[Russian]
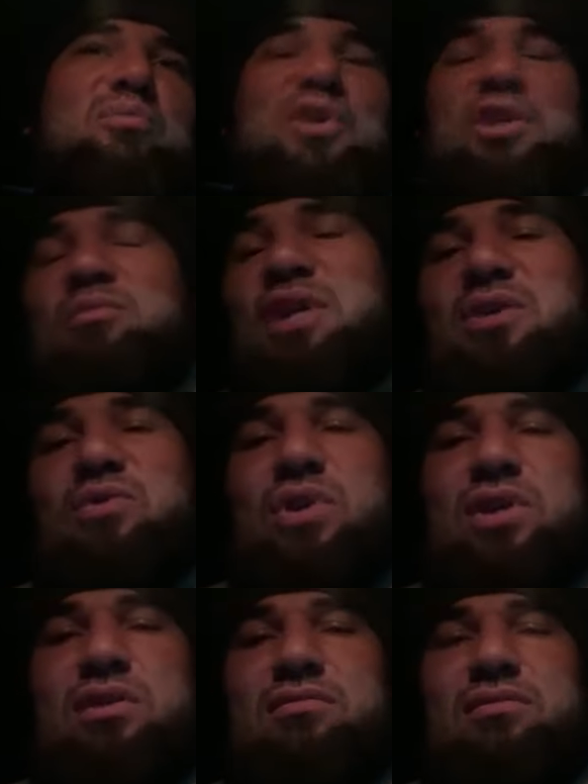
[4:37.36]

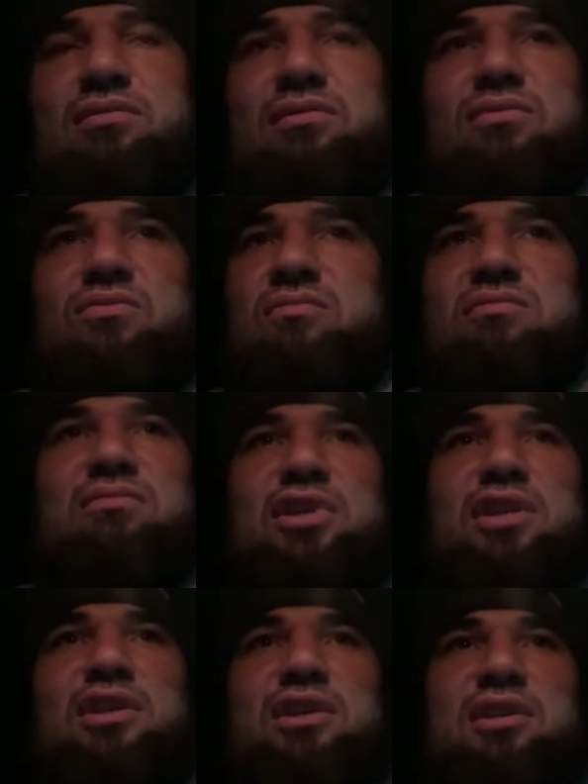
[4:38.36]
понимаю их.
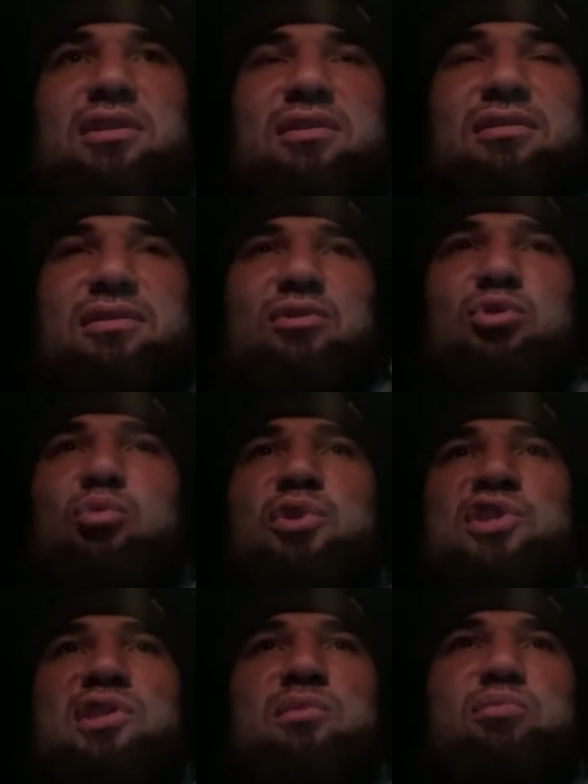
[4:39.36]
Такие
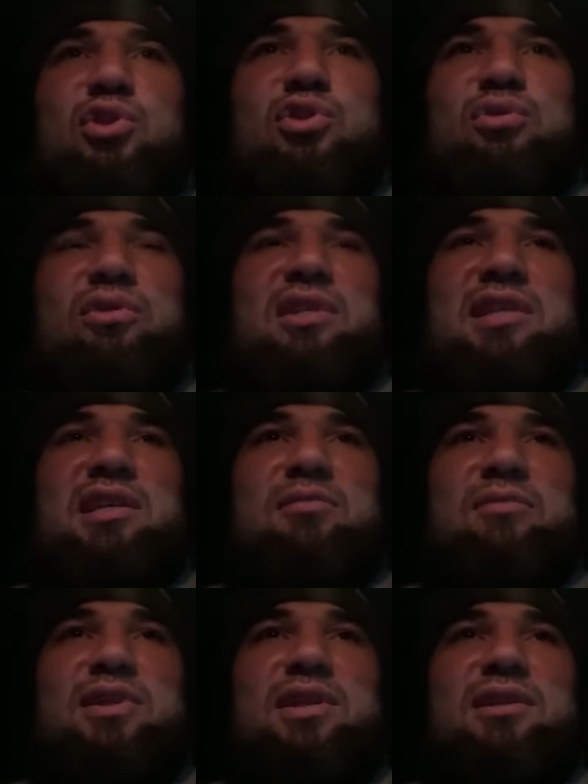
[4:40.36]
глупости пишут на
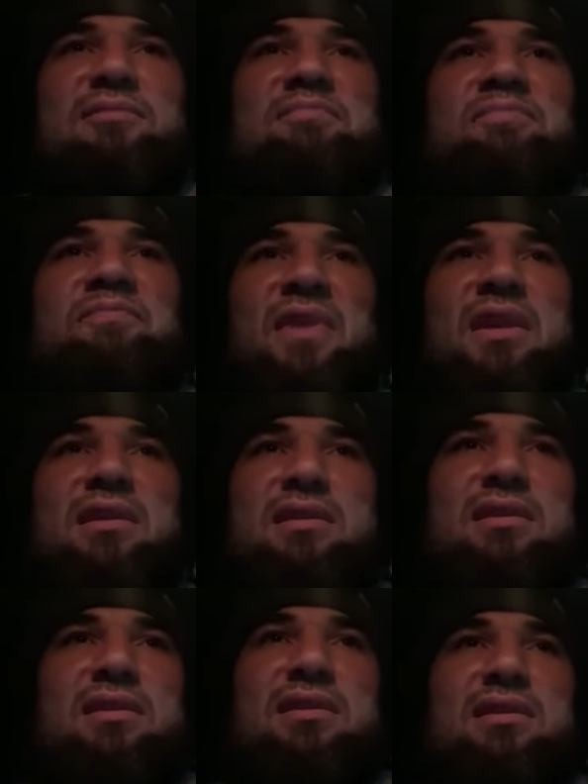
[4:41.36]
самом деле.
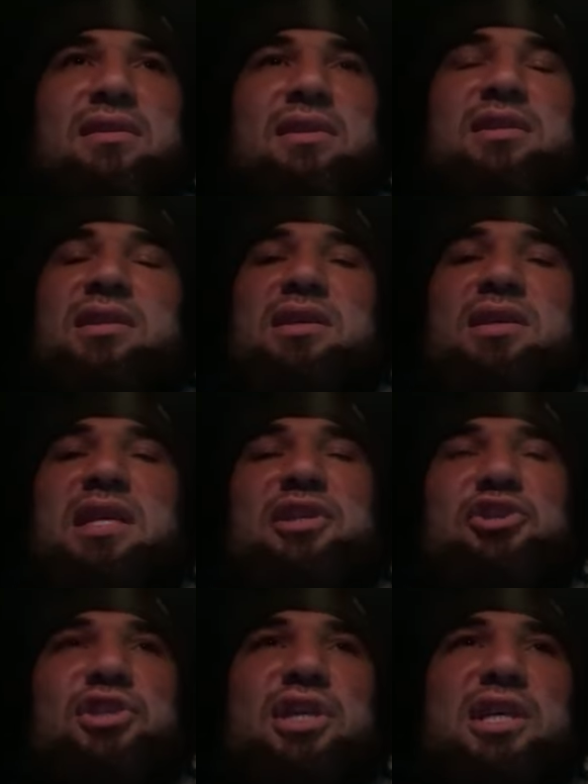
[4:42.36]
Это я
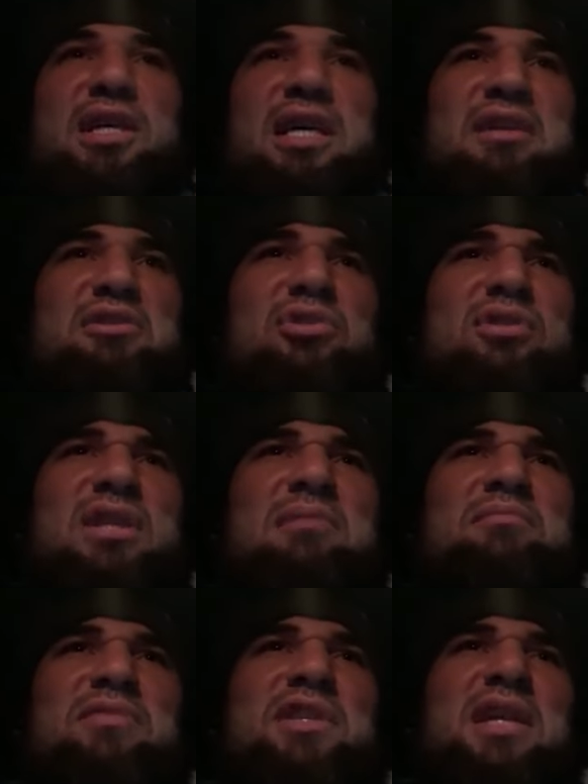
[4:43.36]
считаю. А кто
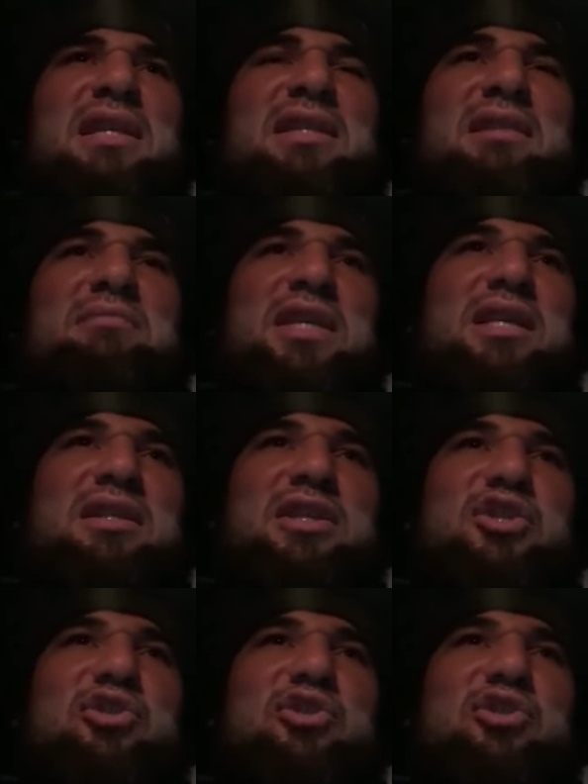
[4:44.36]
там меня там где-то